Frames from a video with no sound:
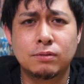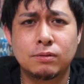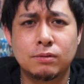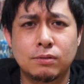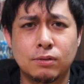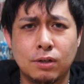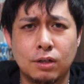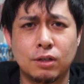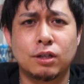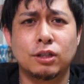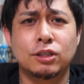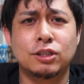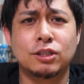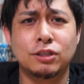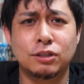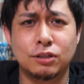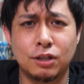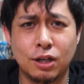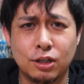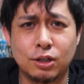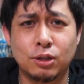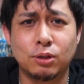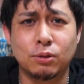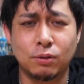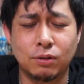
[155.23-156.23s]
なんか知ん
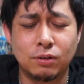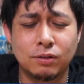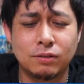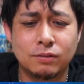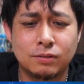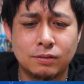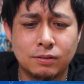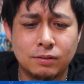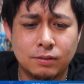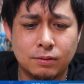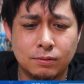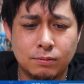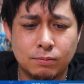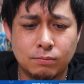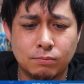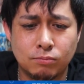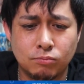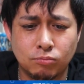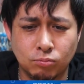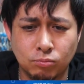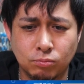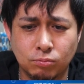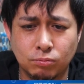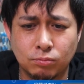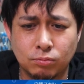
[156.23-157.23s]
ないけど。
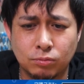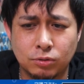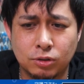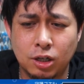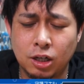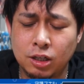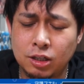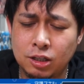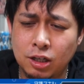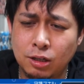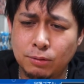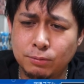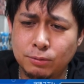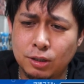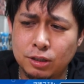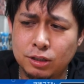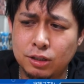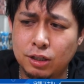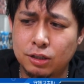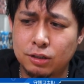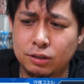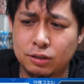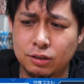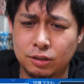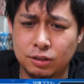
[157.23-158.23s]
うん、ガンダムあ
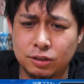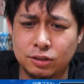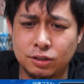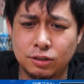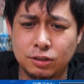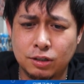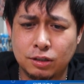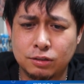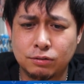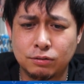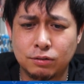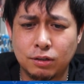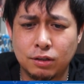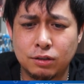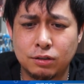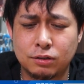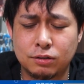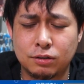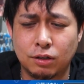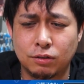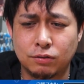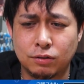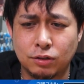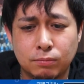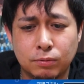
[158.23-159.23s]
たりからしなくなっ
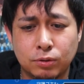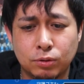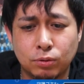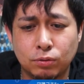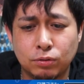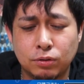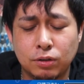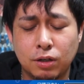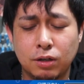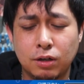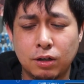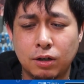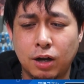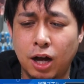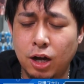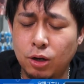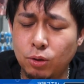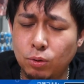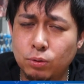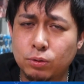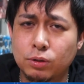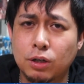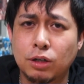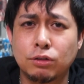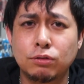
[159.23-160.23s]
たよね。まあ、当然、
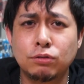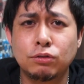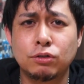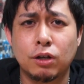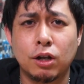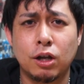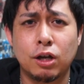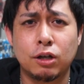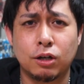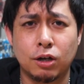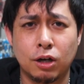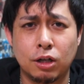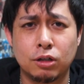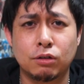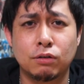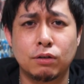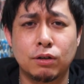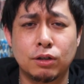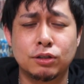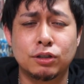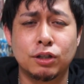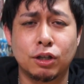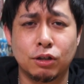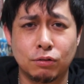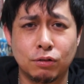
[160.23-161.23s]
ハロとか来んじゃないかなとか言わ
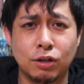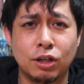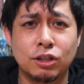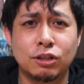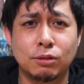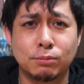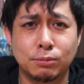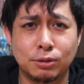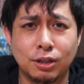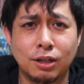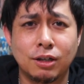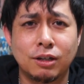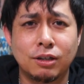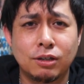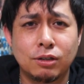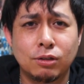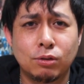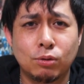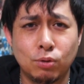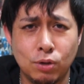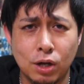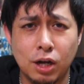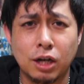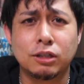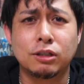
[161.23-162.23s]
れてたけど、ガンダムで。
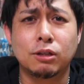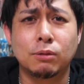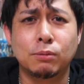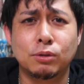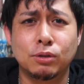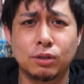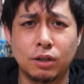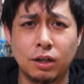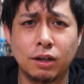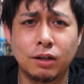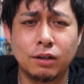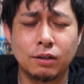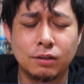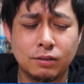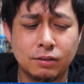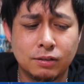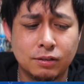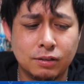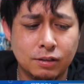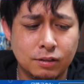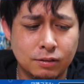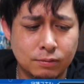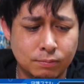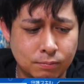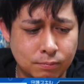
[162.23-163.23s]
来なかったもんね。
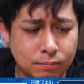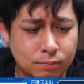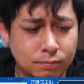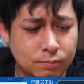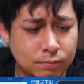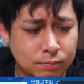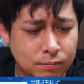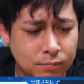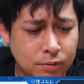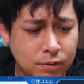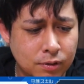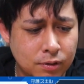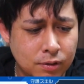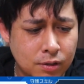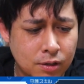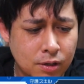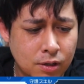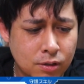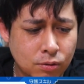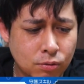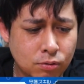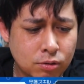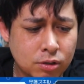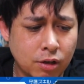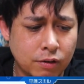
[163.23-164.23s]
うん。
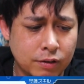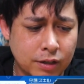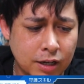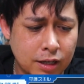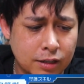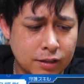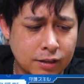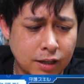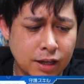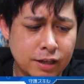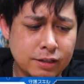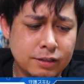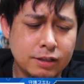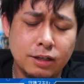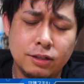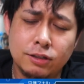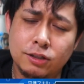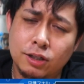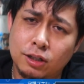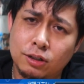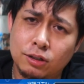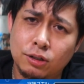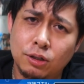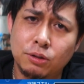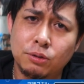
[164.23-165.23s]
今回はね、大賢
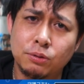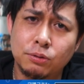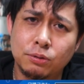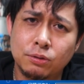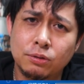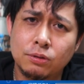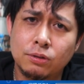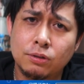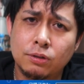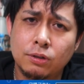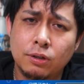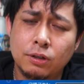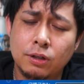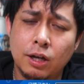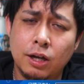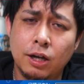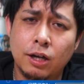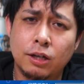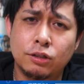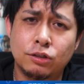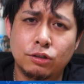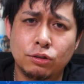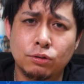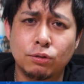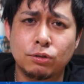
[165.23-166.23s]
者っていう、えー、
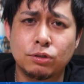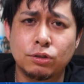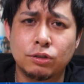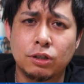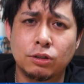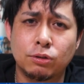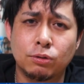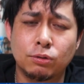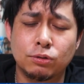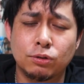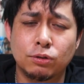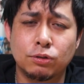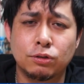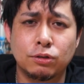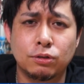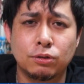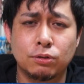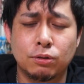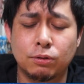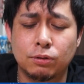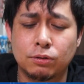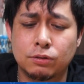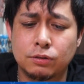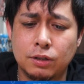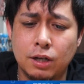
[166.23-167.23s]
守護獣が登場する
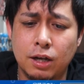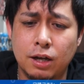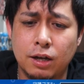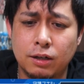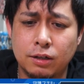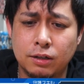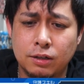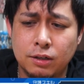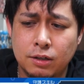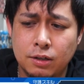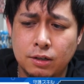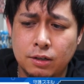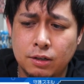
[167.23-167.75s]
ということで、